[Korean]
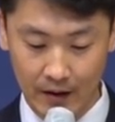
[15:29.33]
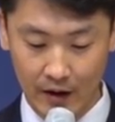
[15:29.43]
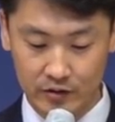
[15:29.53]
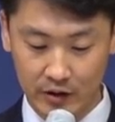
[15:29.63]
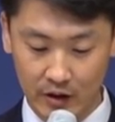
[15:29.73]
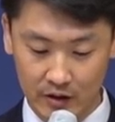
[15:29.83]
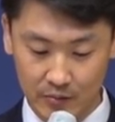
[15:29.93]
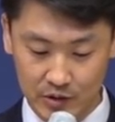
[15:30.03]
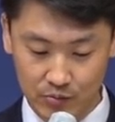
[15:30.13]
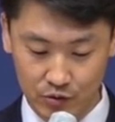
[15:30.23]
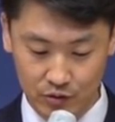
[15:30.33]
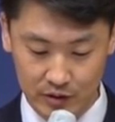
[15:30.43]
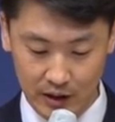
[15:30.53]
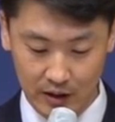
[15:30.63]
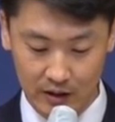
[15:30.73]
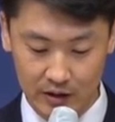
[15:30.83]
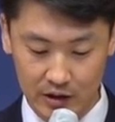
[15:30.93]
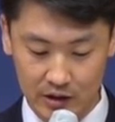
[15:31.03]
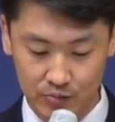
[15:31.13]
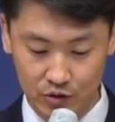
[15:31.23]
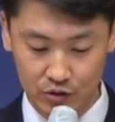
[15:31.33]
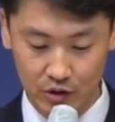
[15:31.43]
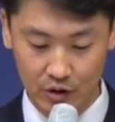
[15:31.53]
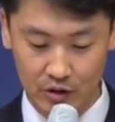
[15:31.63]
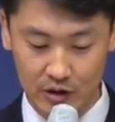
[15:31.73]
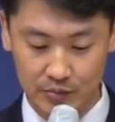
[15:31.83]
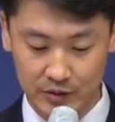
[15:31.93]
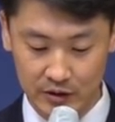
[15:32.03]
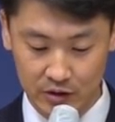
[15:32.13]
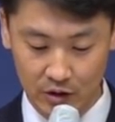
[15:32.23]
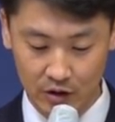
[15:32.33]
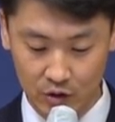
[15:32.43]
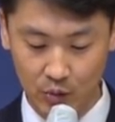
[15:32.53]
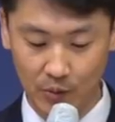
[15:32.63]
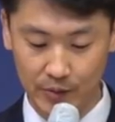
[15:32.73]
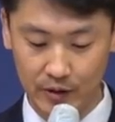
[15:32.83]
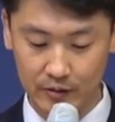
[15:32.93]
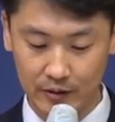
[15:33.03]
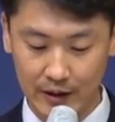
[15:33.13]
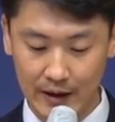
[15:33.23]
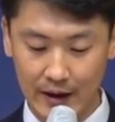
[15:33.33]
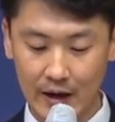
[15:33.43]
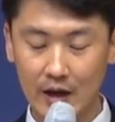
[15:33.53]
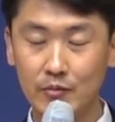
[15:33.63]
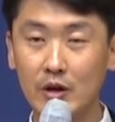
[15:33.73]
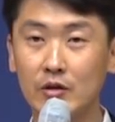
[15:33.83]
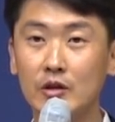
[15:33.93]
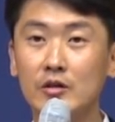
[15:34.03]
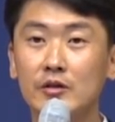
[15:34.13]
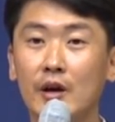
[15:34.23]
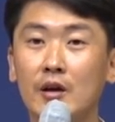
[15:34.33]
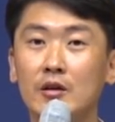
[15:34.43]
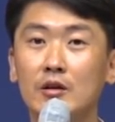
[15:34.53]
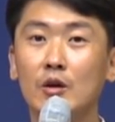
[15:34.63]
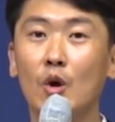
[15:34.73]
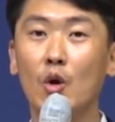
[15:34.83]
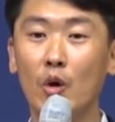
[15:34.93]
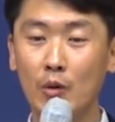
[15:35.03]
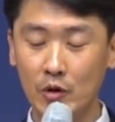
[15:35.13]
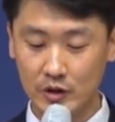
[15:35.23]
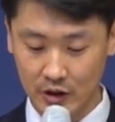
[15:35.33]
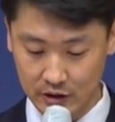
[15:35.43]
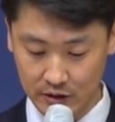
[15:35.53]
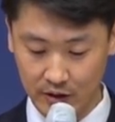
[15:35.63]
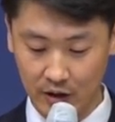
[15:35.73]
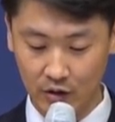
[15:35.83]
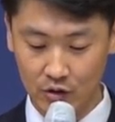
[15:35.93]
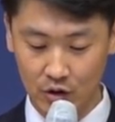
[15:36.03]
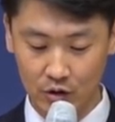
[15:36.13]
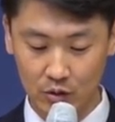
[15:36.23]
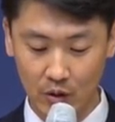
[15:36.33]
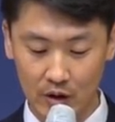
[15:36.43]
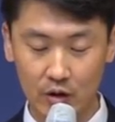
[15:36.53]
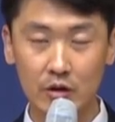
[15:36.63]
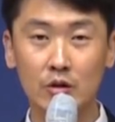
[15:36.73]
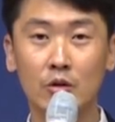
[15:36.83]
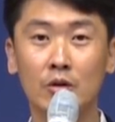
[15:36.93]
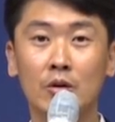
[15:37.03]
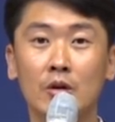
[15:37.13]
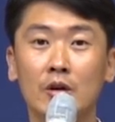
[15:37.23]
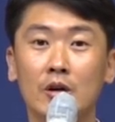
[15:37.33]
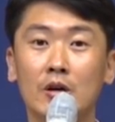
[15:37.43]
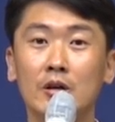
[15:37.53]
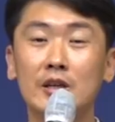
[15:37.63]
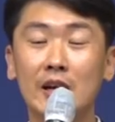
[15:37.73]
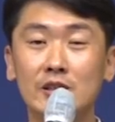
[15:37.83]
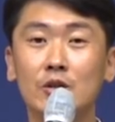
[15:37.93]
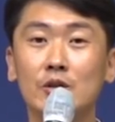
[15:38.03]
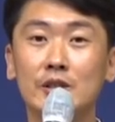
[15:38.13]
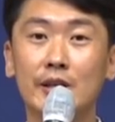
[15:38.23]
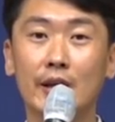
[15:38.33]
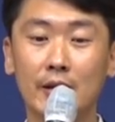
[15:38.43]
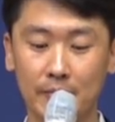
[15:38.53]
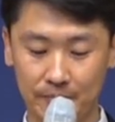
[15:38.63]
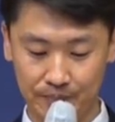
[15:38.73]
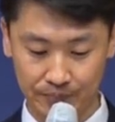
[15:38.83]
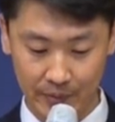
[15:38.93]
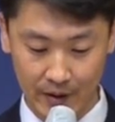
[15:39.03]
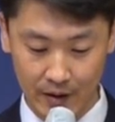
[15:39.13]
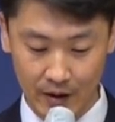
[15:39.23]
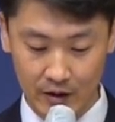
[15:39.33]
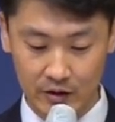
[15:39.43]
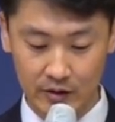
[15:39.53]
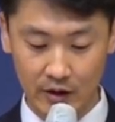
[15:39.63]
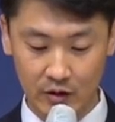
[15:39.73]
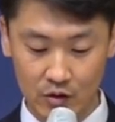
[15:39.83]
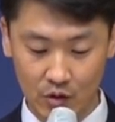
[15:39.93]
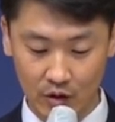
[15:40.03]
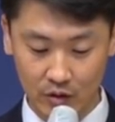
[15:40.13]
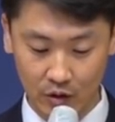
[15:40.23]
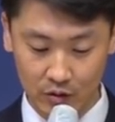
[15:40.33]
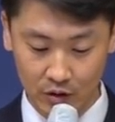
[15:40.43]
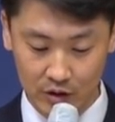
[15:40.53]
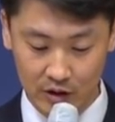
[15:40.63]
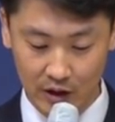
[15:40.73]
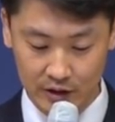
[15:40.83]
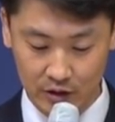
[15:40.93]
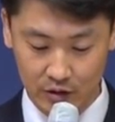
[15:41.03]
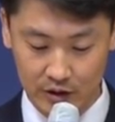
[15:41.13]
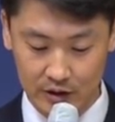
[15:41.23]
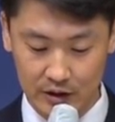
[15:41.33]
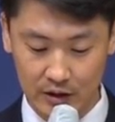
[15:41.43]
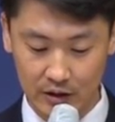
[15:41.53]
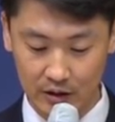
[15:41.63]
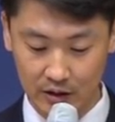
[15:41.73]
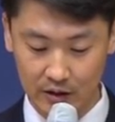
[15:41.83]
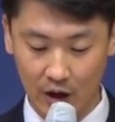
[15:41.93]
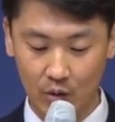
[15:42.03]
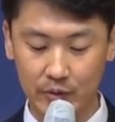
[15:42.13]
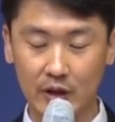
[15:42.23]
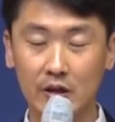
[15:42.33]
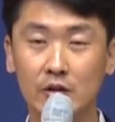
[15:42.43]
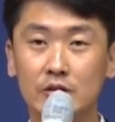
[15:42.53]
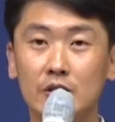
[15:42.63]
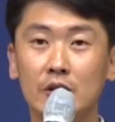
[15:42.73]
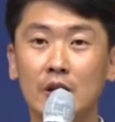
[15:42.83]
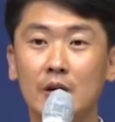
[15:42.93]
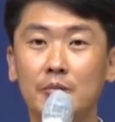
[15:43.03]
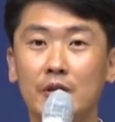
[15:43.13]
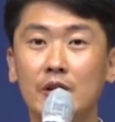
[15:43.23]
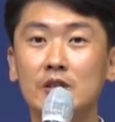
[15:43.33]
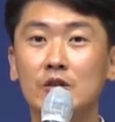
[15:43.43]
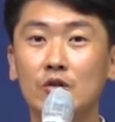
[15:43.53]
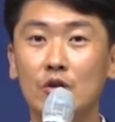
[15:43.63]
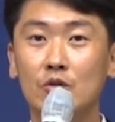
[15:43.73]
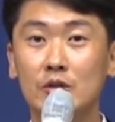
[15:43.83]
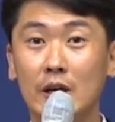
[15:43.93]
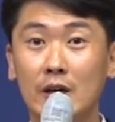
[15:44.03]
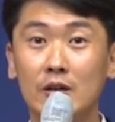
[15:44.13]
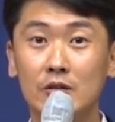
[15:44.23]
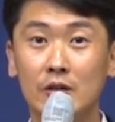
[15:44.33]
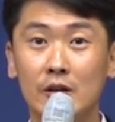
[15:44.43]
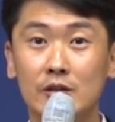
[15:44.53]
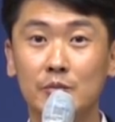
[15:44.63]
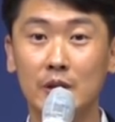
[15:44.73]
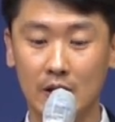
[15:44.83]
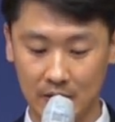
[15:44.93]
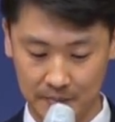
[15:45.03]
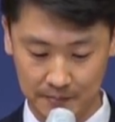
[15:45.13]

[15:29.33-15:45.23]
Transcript: 에스겔 36장 26절 27절에서도 보면 하나님께서 이스라엘을 회복시키실 때 성령을 통하여 이로 어, 일하실 것인데 그때 성령께서 어떤 일을 하실 것인지 나옵니다. 이것을 메시지 성경으로 제가 읽어드리겠습니다.